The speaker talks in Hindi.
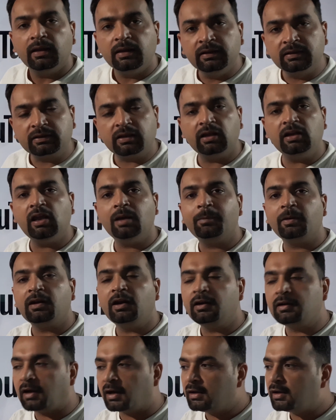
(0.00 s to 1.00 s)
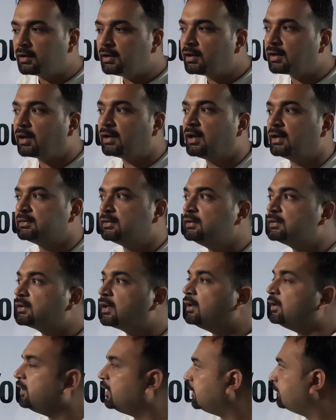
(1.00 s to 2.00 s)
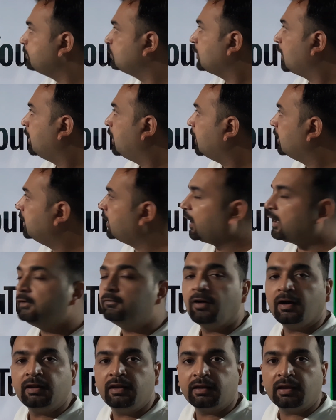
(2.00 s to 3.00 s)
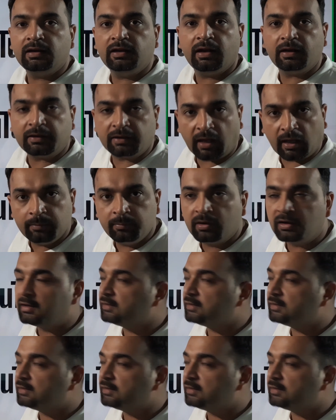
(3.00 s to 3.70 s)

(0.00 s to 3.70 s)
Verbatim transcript: इसके लिए मैंने अलग अलग क्लासेस के लिए लाइव आने के लिए टाइमिंग